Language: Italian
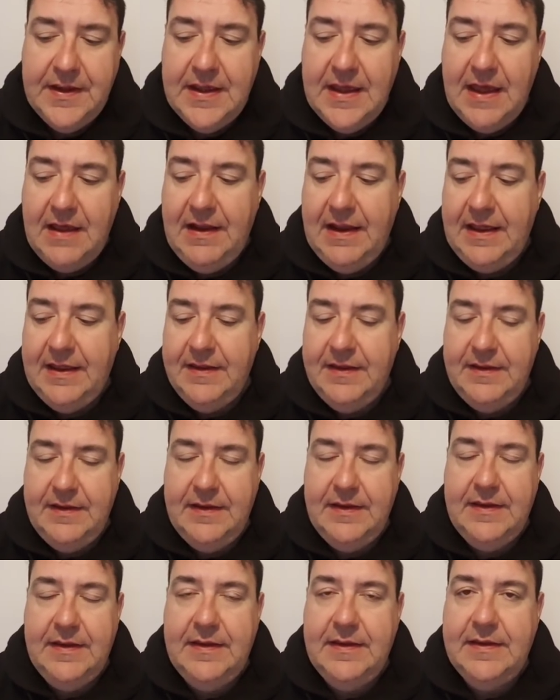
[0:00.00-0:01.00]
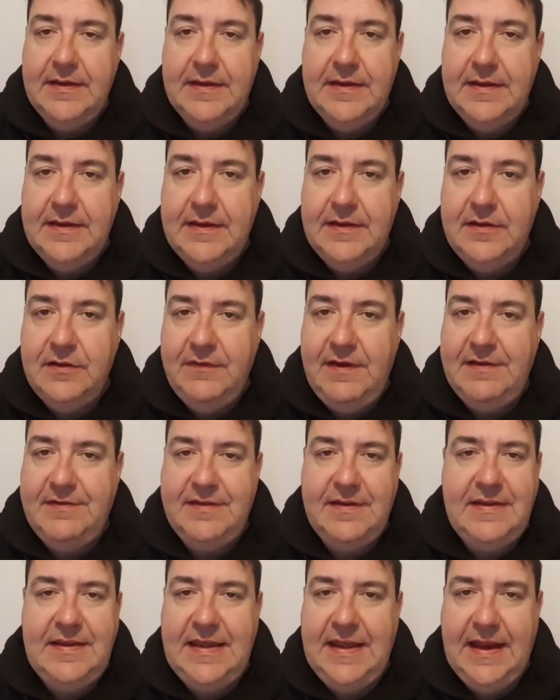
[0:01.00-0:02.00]
Allora, eh,
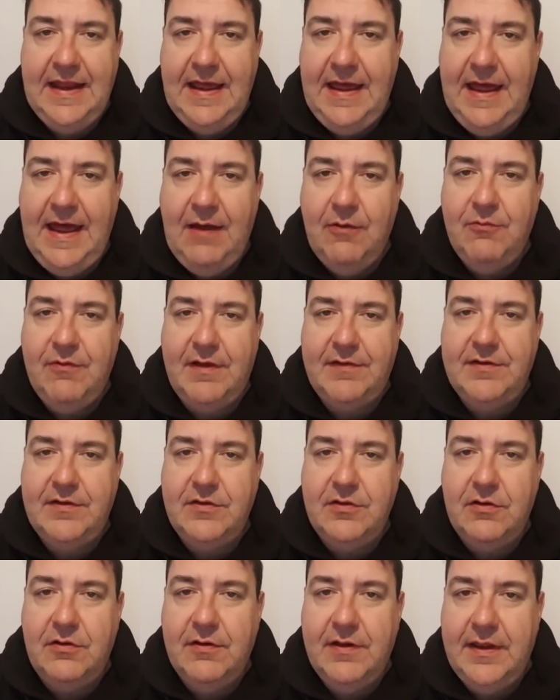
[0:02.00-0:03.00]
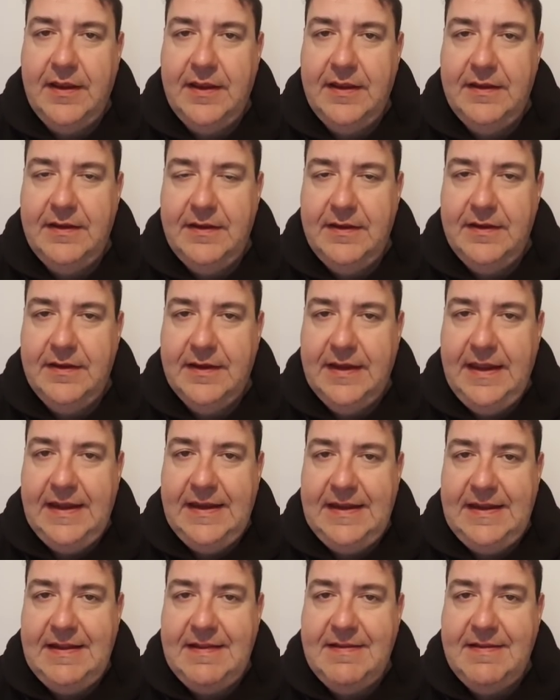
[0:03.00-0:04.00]
dovessi dire a un rasatore eh, che
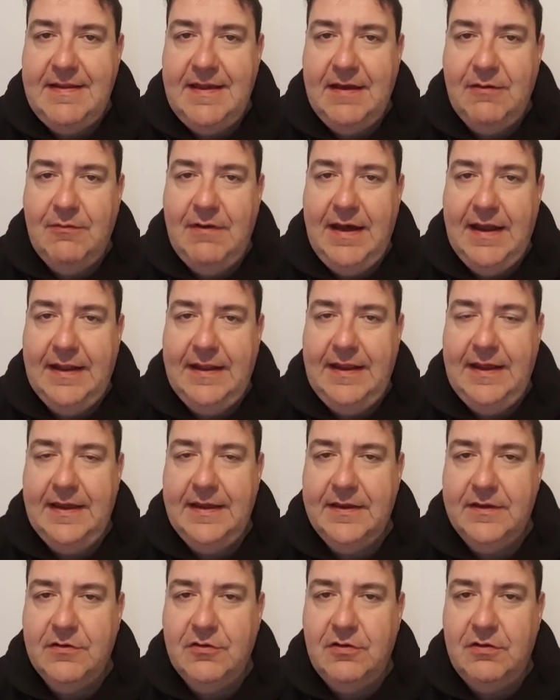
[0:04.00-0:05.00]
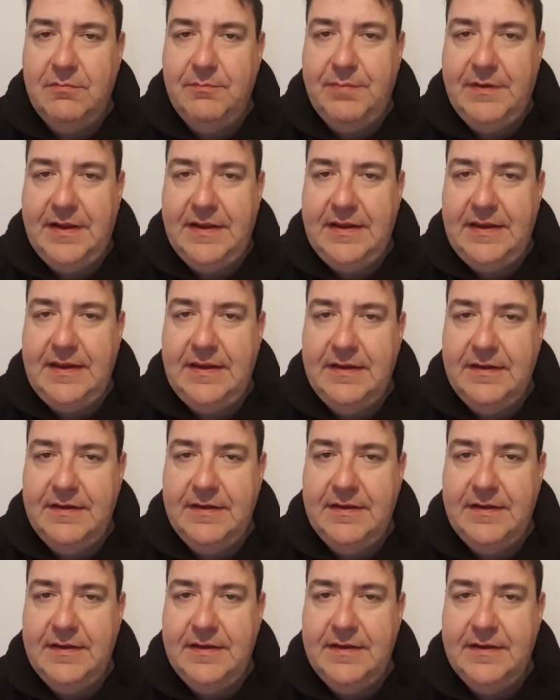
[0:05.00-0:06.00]
inizia, guarda, comprati
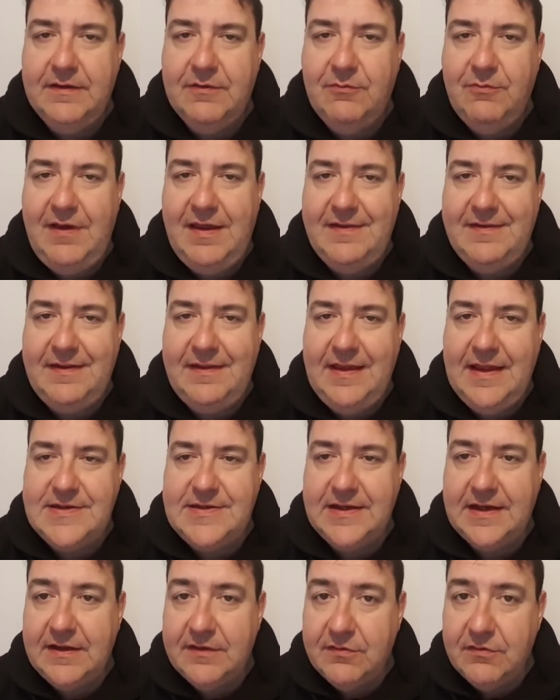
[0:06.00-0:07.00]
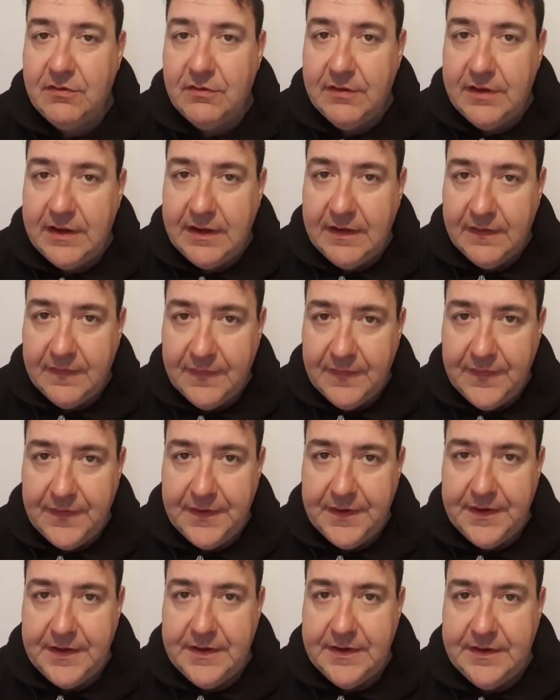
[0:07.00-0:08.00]
eh, questi 10 rasoi
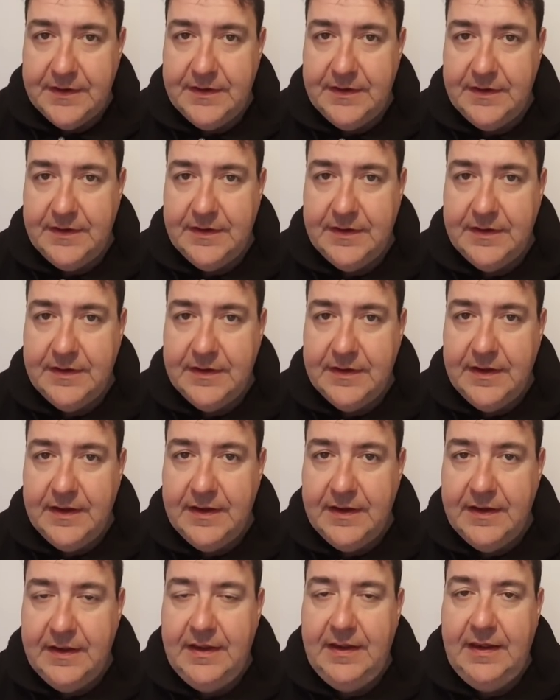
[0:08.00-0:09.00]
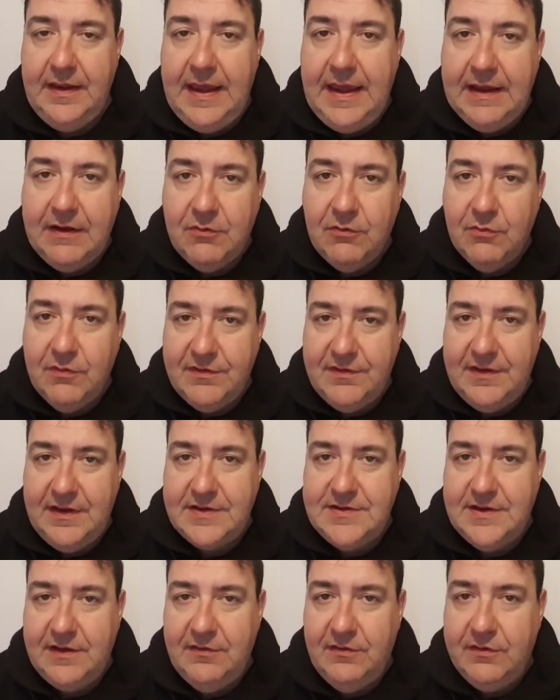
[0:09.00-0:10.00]
eh, e con questi
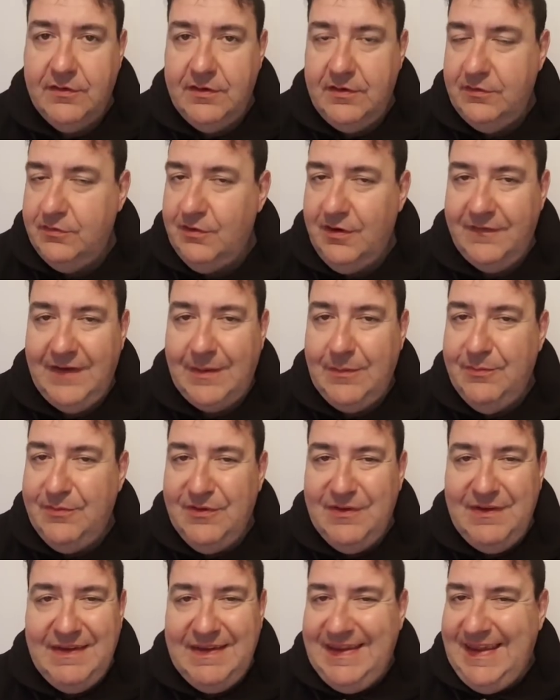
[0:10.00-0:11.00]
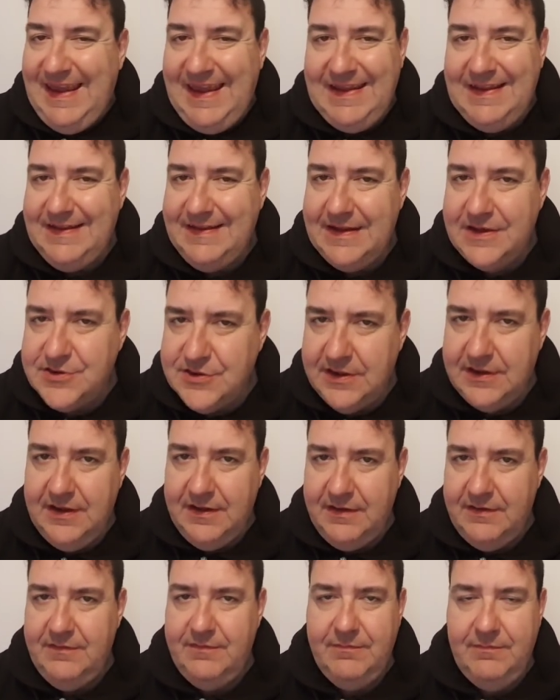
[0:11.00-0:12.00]
10 rasoi non avrai bisogno di niente, cioè,